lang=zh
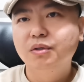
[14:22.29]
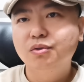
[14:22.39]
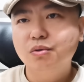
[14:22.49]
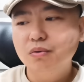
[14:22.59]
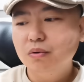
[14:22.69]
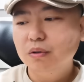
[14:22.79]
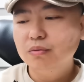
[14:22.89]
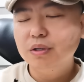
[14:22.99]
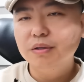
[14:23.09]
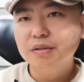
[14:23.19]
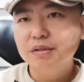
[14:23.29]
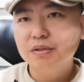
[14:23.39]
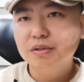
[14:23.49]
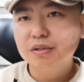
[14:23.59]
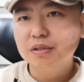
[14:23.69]
中国对俄罗斯的
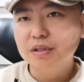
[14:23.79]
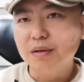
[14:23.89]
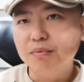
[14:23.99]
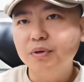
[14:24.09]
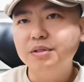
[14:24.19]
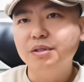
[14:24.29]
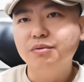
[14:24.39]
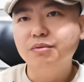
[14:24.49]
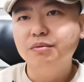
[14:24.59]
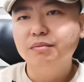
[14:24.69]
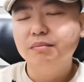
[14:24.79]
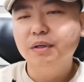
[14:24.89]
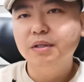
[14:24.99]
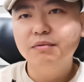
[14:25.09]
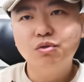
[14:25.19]
支持也不会结束啊，
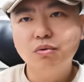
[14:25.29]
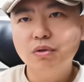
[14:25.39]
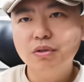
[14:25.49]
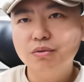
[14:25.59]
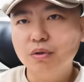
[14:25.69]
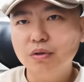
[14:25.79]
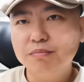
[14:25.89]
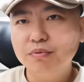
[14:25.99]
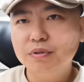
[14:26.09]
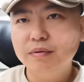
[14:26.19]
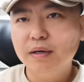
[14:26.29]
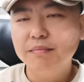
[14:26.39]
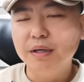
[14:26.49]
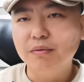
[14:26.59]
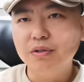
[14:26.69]
因为中国是绝对不希望
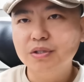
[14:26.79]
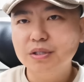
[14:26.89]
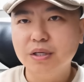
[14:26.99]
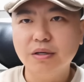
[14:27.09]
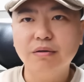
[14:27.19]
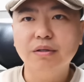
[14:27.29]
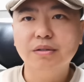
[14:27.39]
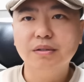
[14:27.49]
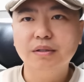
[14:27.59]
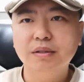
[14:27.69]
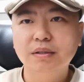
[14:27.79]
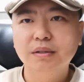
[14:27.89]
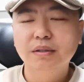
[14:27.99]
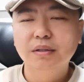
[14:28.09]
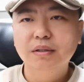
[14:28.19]
美国肢解掉俄罗斯的，
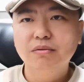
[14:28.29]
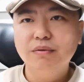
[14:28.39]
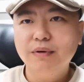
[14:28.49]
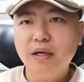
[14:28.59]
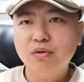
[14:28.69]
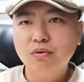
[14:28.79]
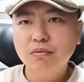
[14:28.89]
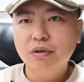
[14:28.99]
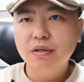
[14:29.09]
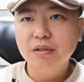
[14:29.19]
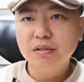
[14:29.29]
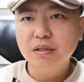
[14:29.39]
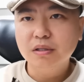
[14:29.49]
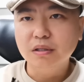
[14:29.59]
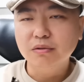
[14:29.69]
所以未来中国俄罗斯的
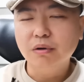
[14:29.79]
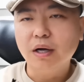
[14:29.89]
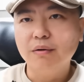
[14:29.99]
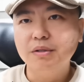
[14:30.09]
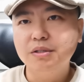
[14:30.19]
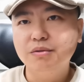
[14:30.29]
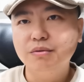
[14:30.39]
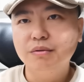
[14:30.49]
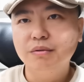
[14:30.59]
合作还会继续